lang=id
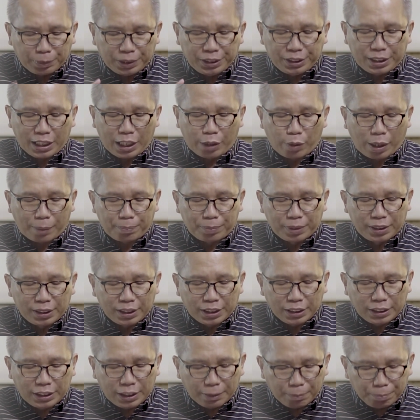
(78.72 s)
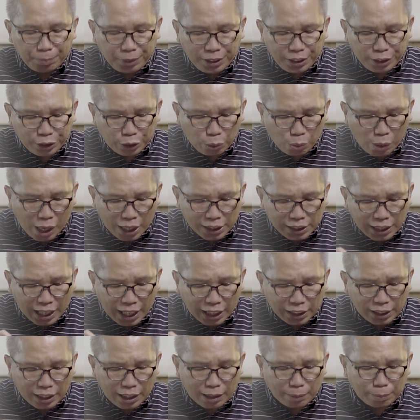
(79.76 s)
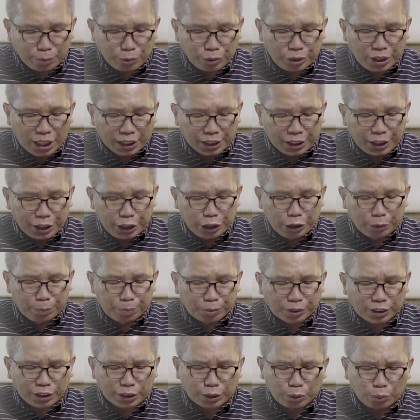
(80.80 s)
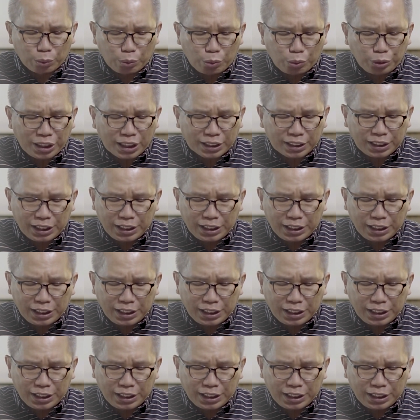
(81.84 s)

menjawab, Demi Tuhan Allahmu yang hidup sesungguhnya